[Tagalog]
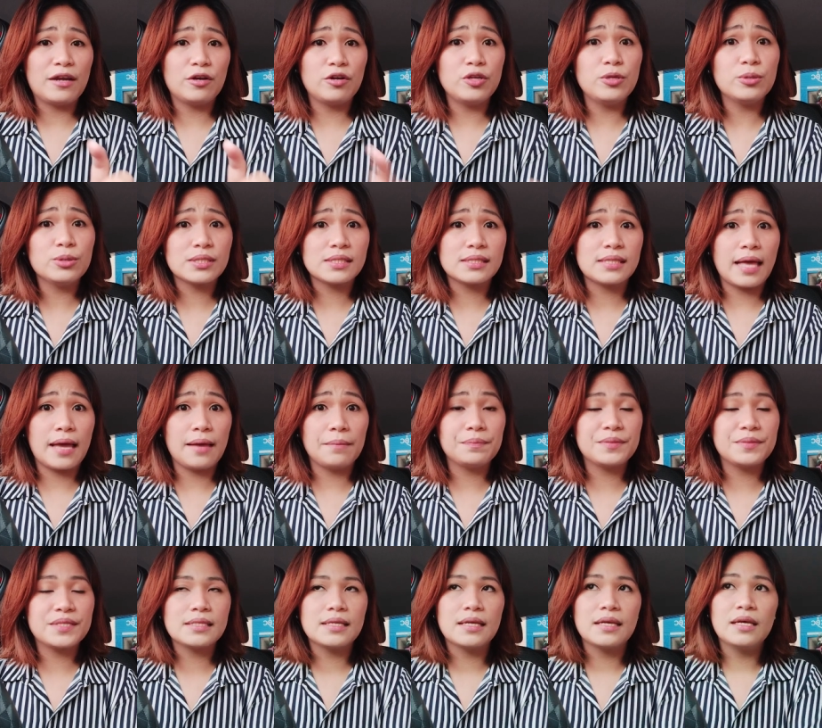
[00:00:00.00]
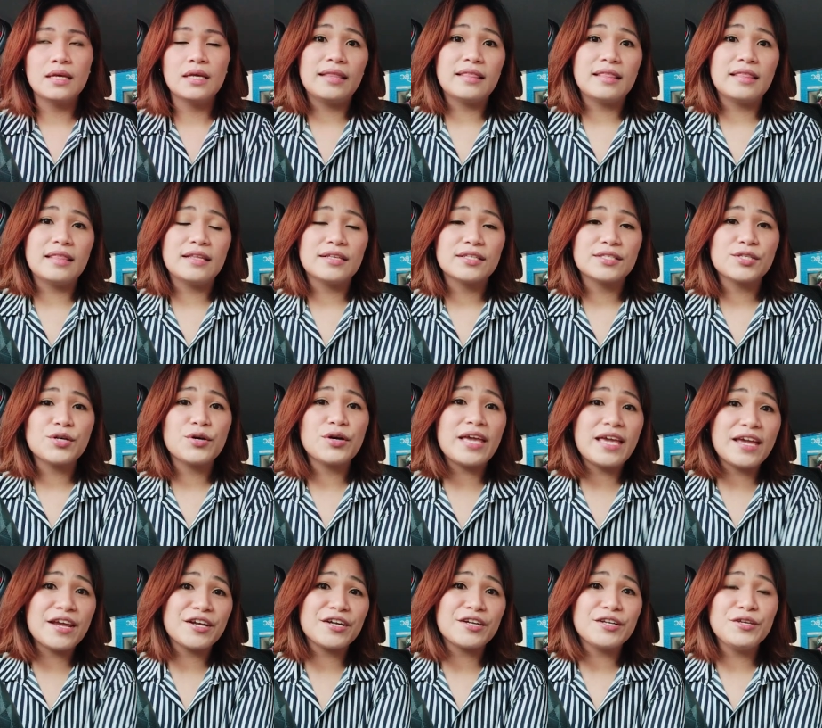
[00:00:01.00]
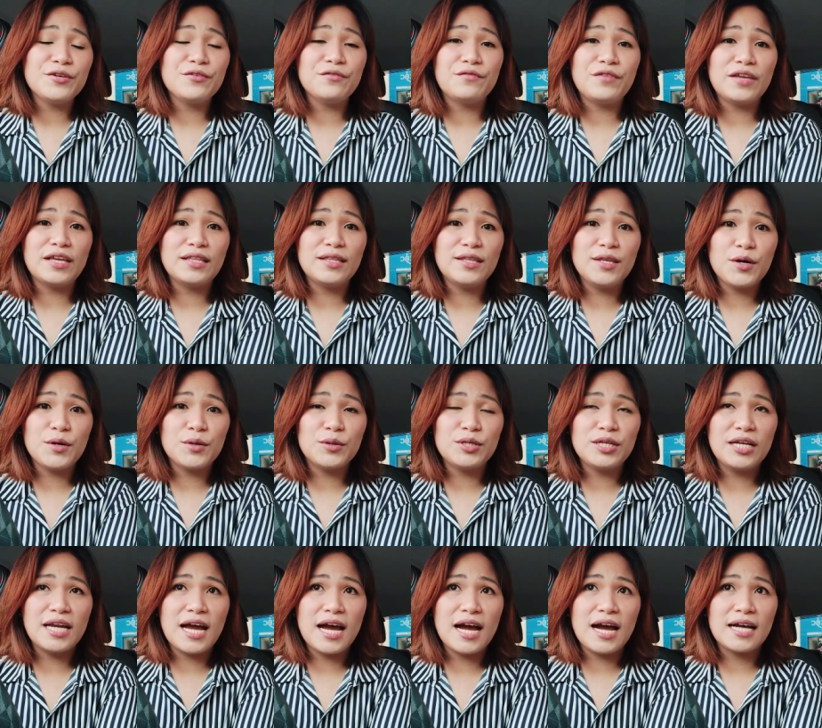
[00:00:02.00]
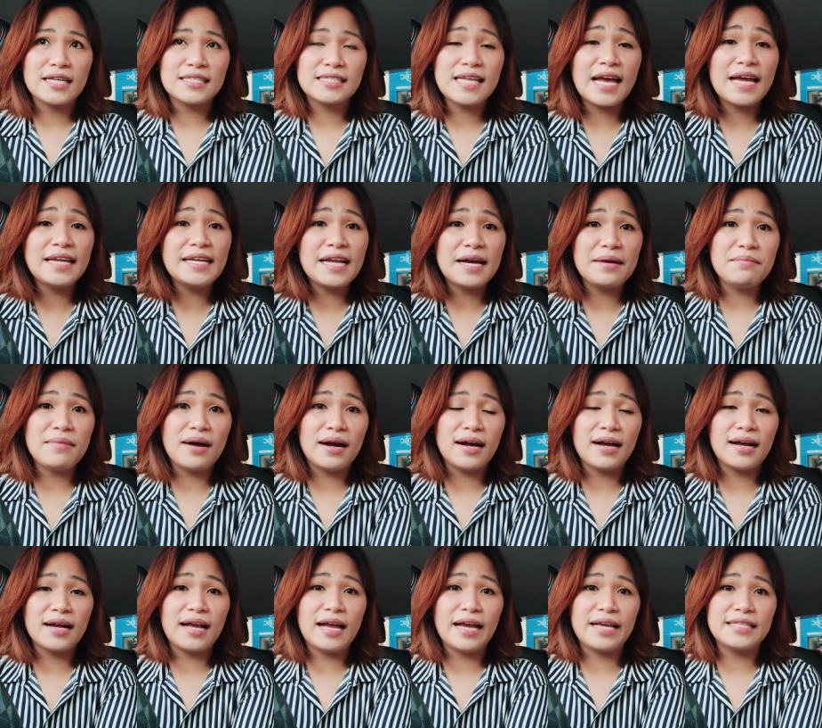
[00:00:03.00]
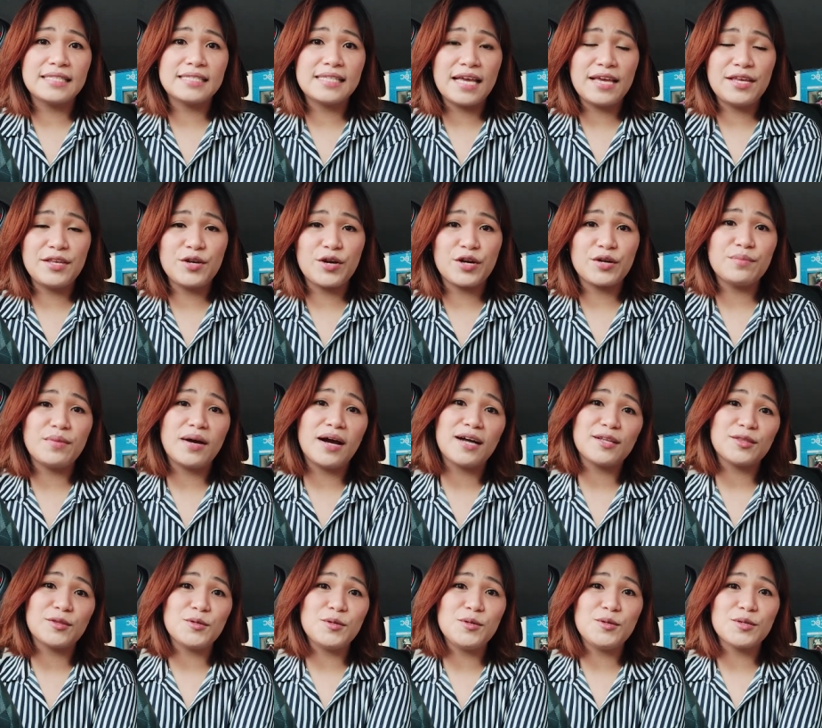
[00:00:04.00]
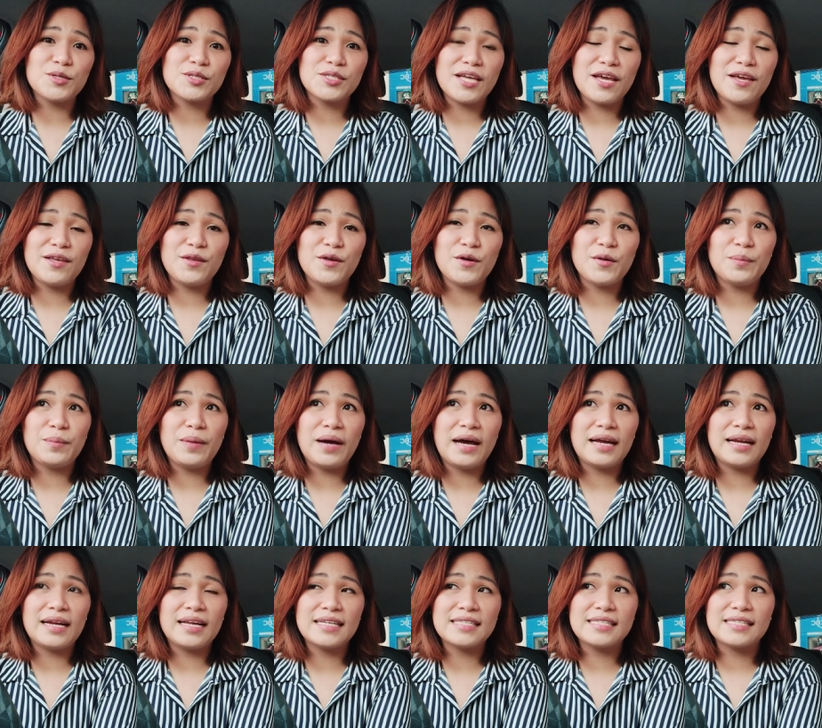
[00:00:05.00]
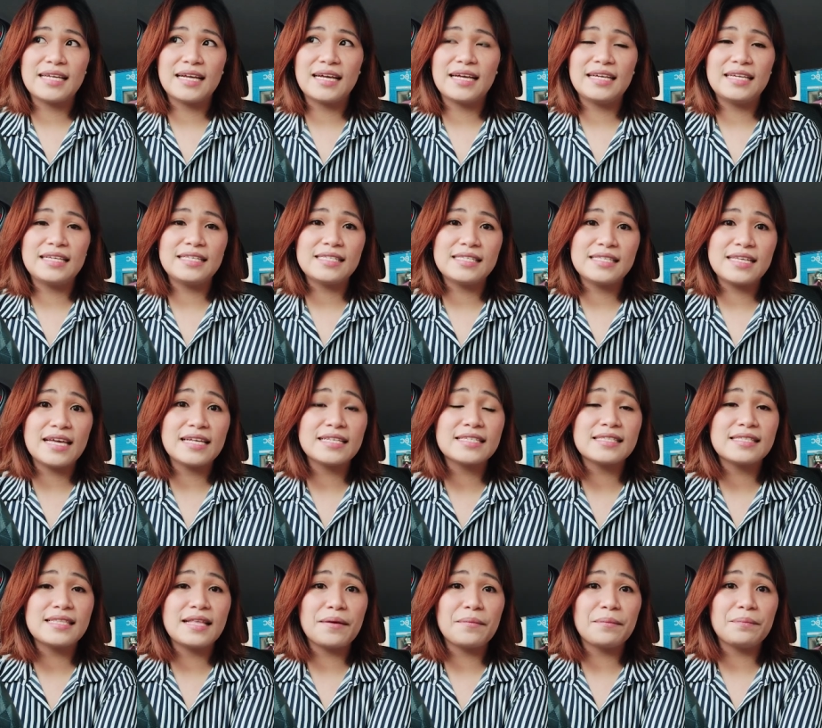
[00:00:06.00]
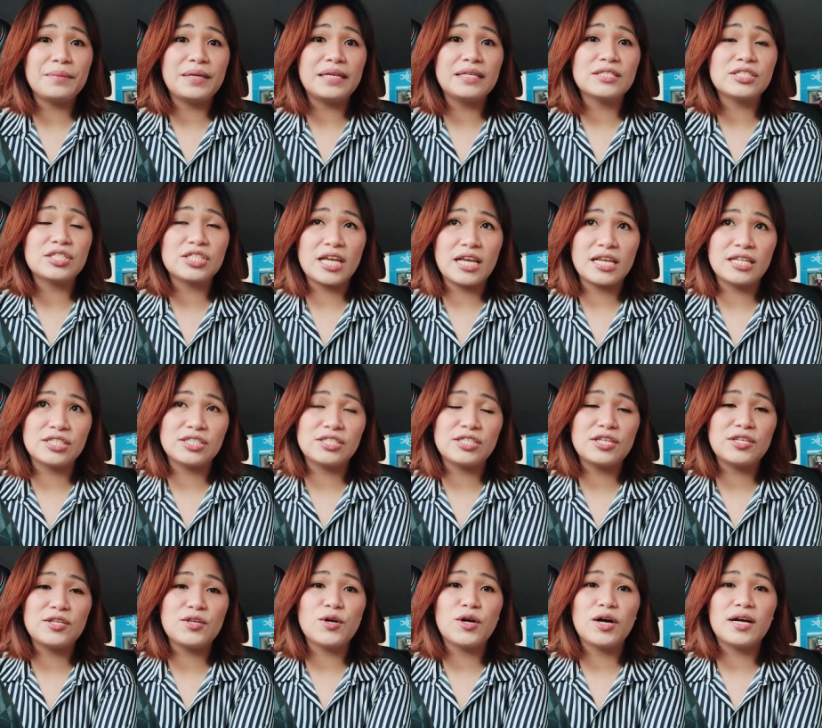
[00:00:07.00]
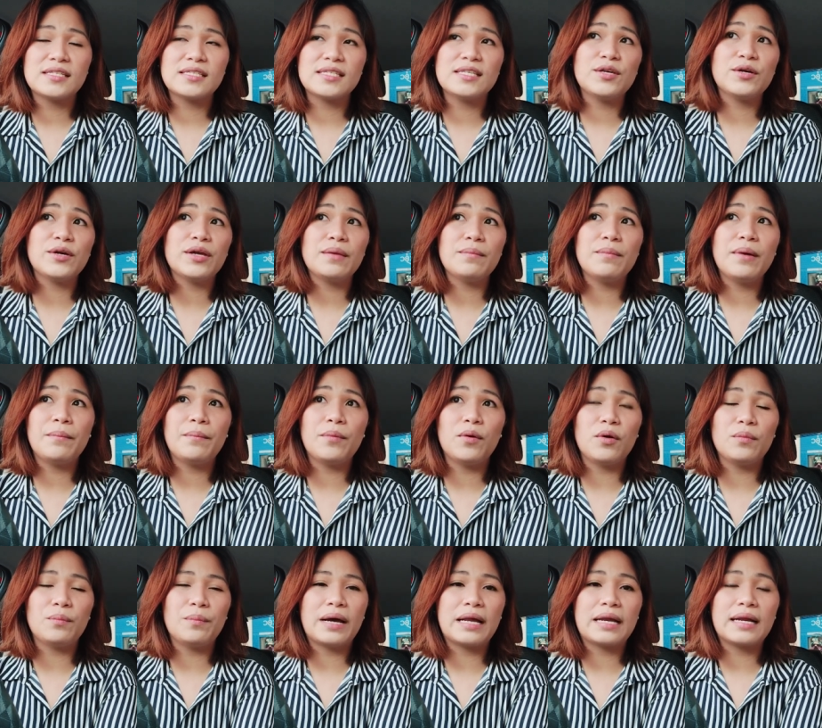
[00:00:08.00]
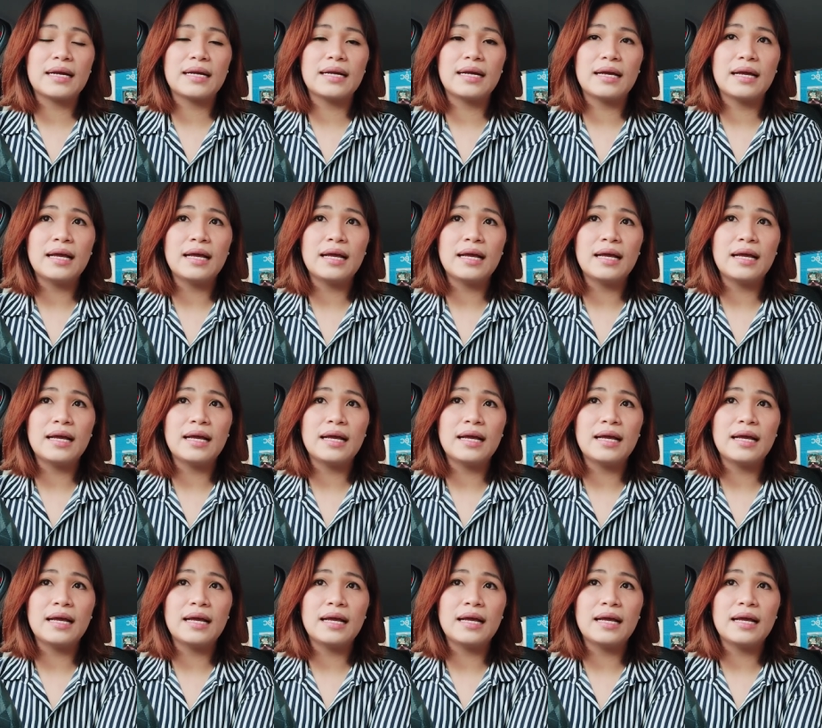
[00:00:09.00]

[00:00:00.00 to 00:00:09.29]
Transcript: yung steps So here, yung video na sana makaguide sa inyo or makatulong sa inyo para sa easiest ng pin change ninyo kasi yung iba po parang